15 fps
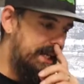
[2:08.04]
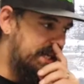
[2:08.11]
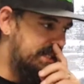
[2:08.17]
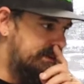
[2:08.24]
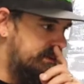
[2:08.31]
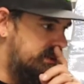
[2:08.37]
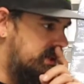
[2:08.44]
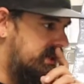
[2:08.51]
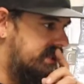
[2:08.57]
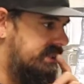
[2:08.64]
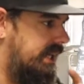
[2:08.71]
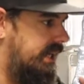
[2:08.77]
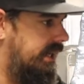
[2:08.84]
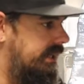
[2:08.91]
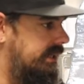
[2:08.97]
erste, was ich euch
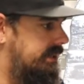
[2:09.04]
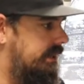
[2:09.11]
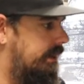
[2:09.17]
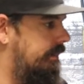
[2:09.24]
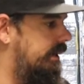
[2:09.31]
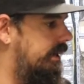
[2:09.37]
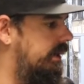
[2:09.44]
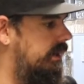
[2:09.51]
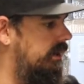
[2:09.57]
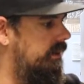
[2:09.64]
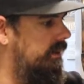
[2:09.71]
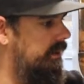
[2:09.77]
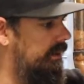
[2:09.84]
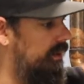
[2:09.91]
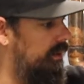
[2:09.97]
zeige, ist einmal
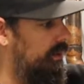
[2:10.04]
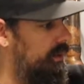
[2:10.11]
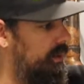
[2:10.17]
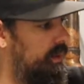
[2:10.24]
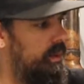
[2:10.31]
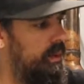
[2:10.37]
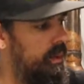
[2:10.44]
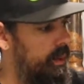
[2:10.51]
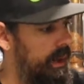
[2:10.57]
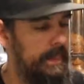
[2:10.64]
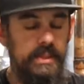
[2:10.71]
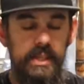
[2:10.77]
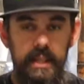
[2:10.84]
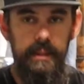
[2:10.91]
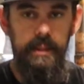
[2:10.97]

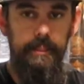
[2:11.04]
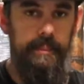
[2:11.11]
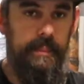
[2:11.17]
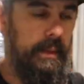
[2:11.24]
Ölabscheider.